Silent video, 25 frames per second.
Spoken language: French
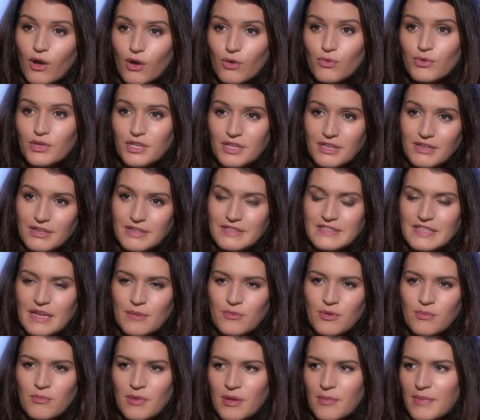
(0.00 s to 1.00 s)
Oui,
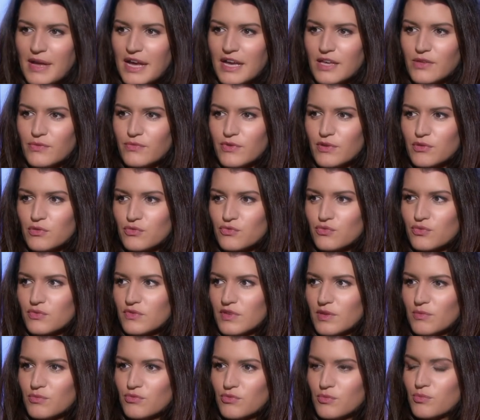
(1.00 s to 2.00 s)
ça m'est même arrivé au tout
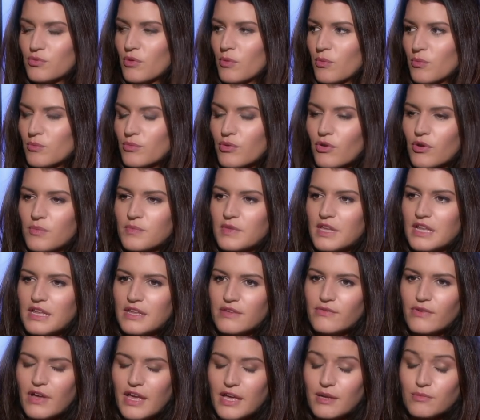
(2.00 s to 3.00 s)
début pour mon premier
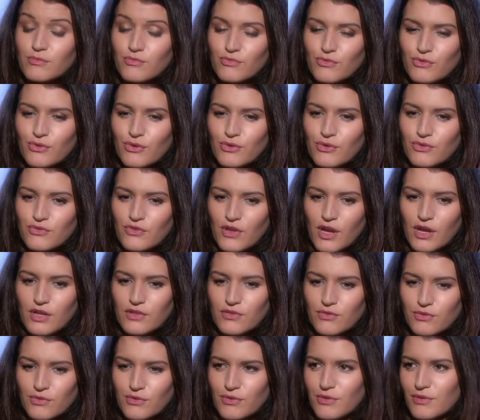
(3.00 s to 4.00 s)
livre avec mon
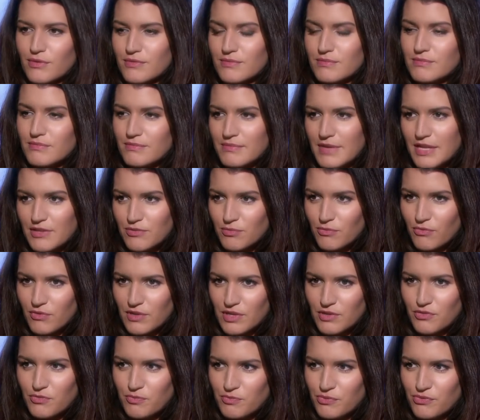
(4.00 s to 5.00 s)
co-auteur de mettre mon
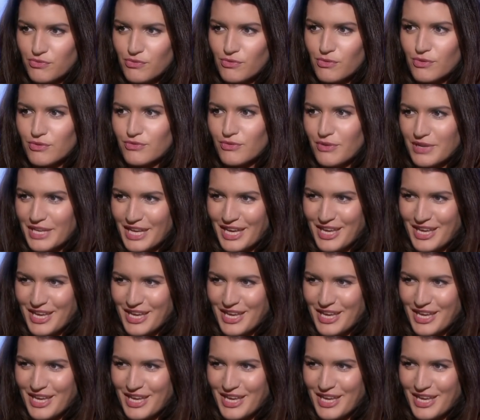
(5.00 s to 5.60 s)
livre plus haut dans les